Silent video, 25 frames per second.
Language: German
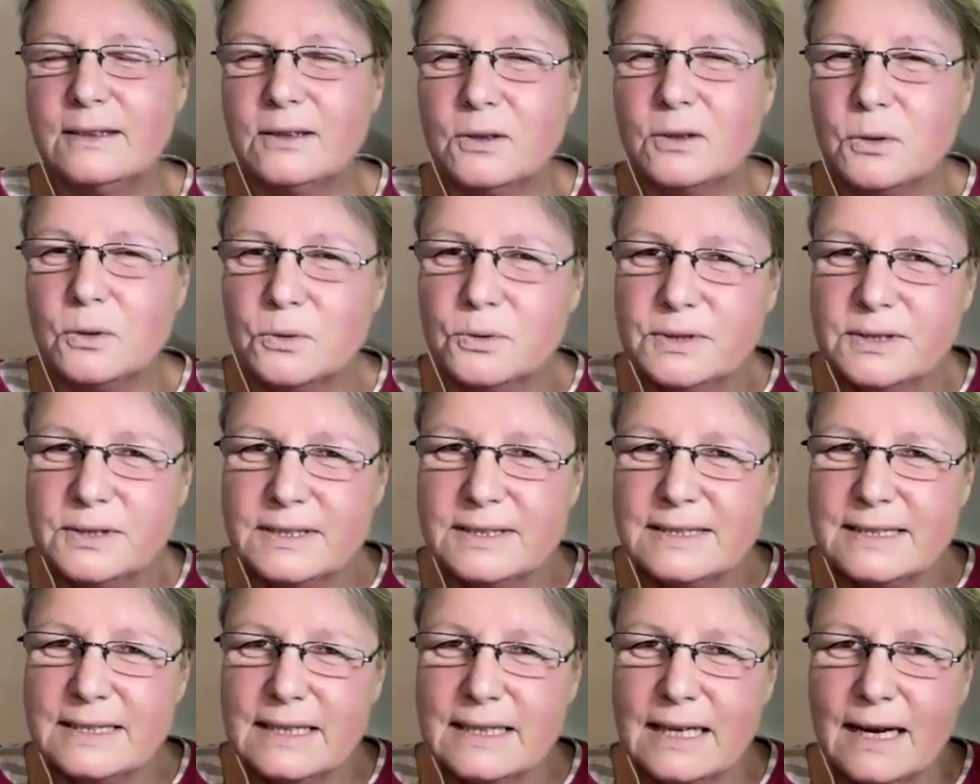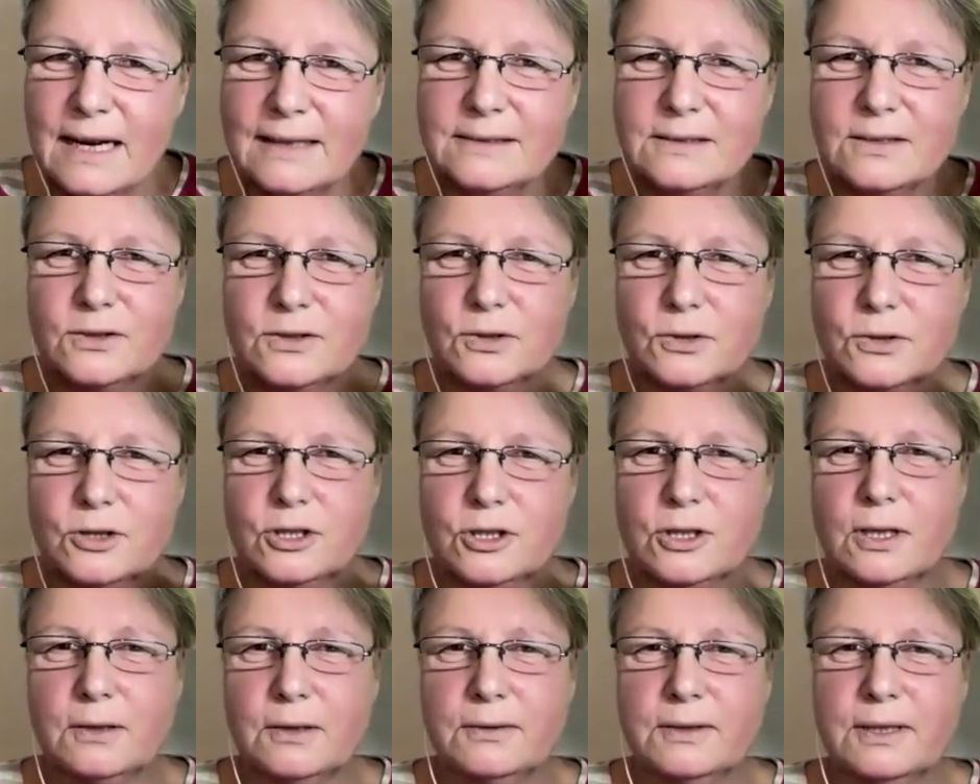und sie
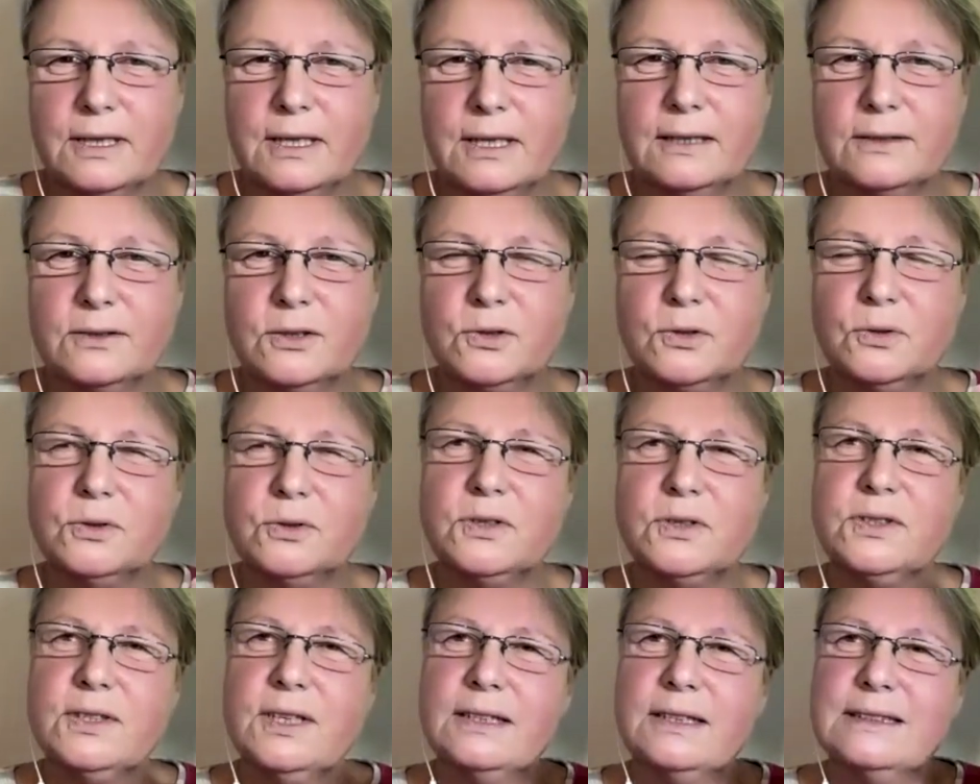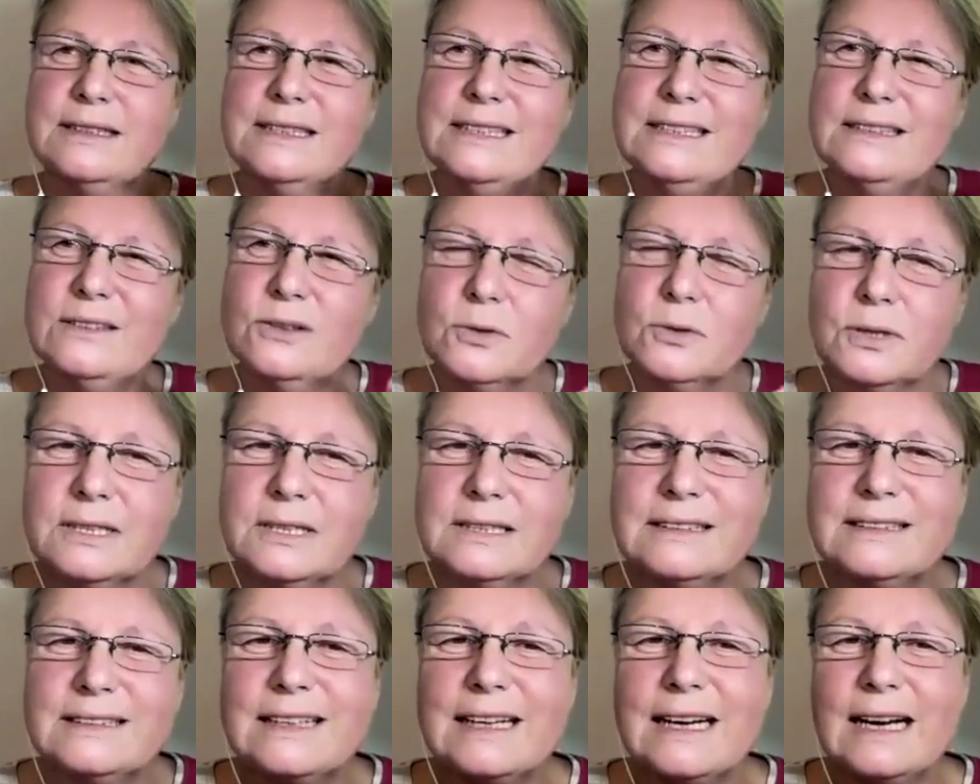anzuschauen, also sozusagen sie
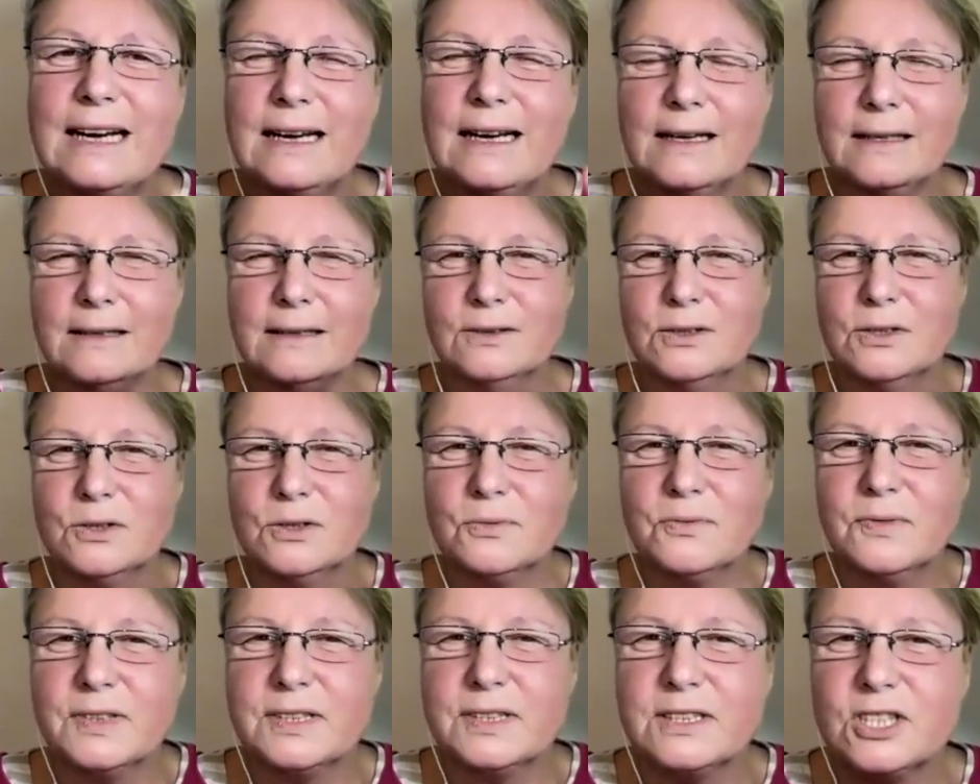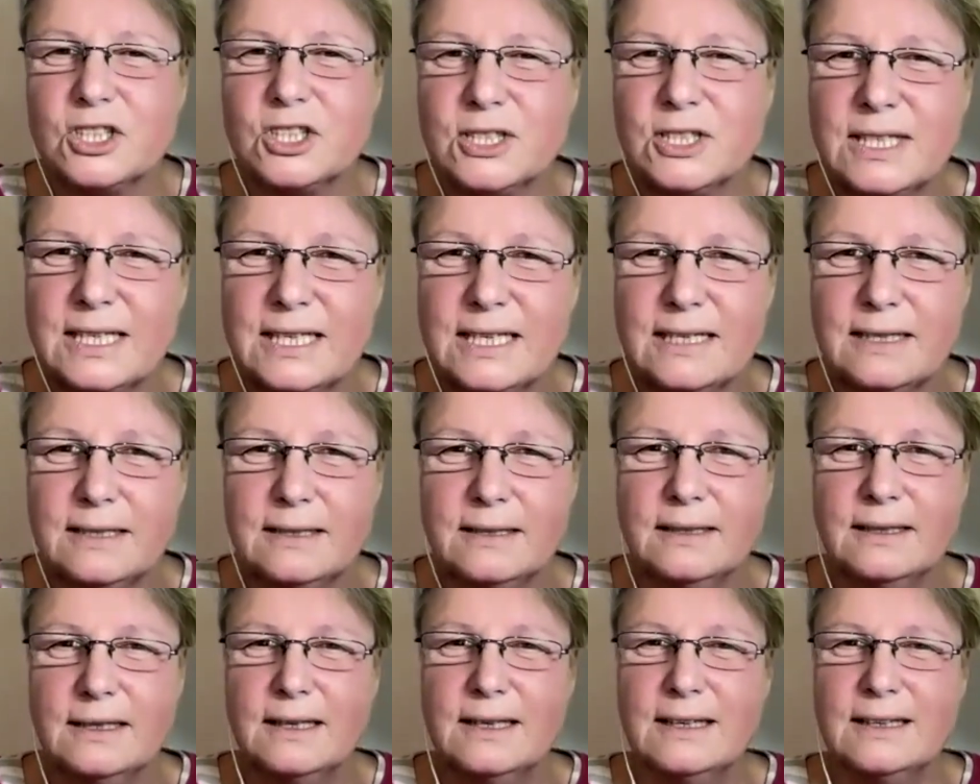durchdringen, zu
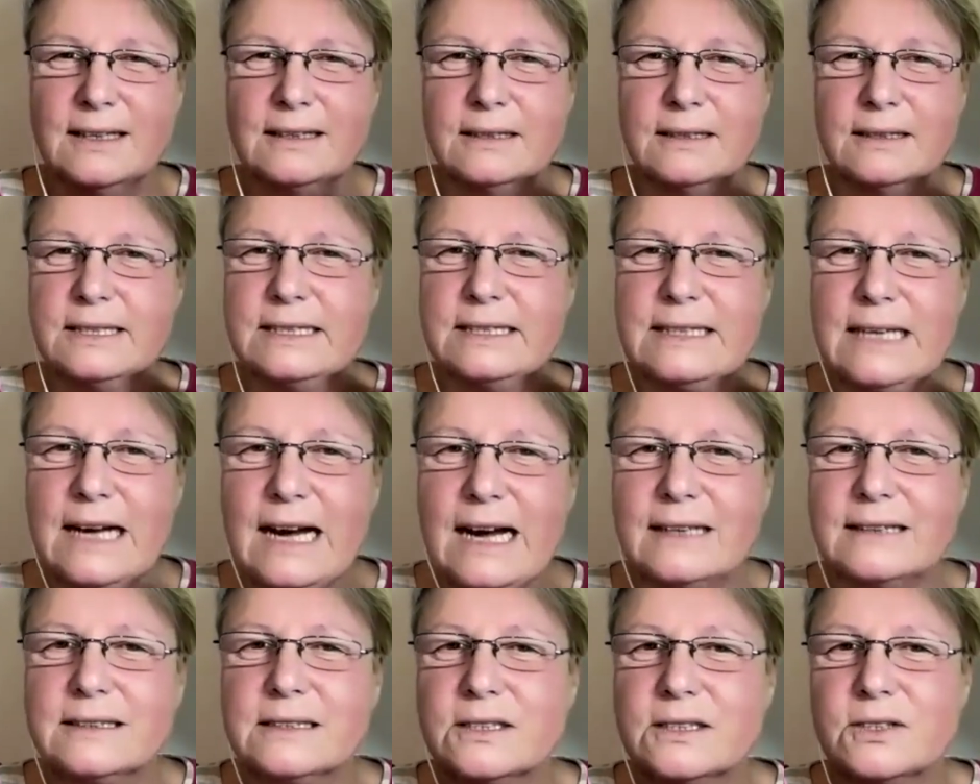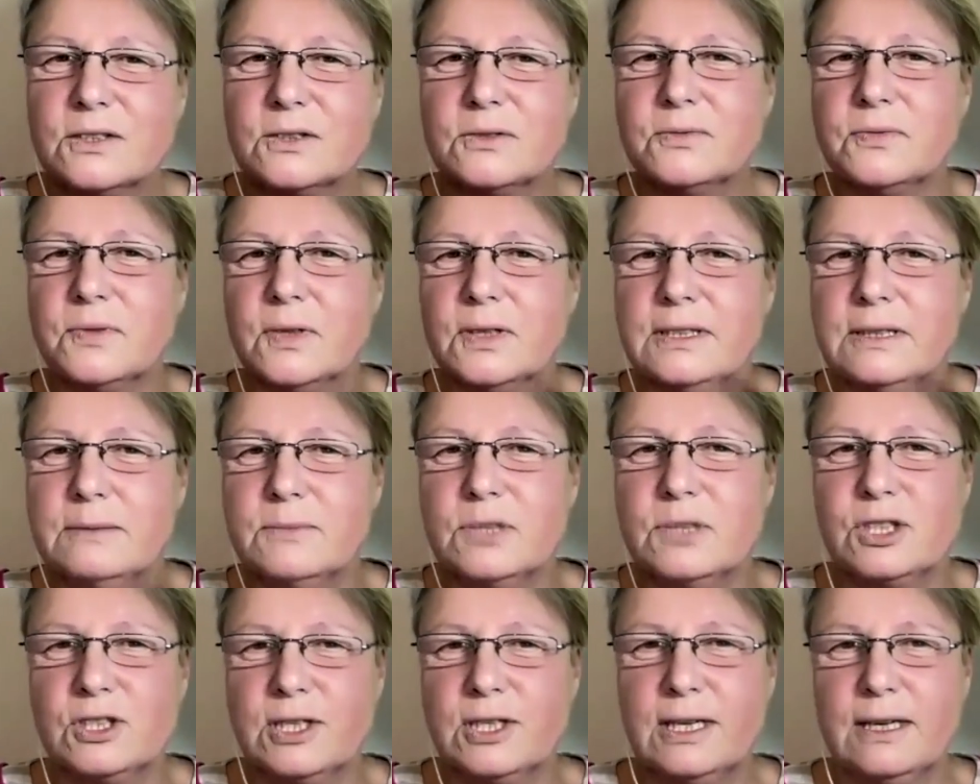verstehen, dass ich Angst vor dem
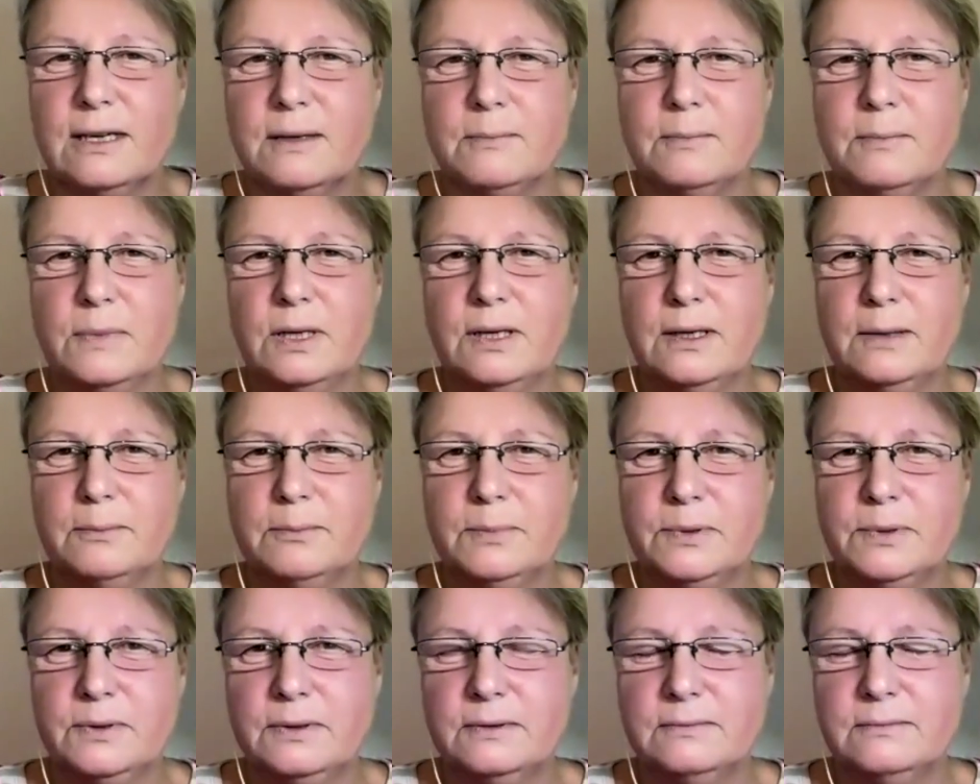Sterben habe.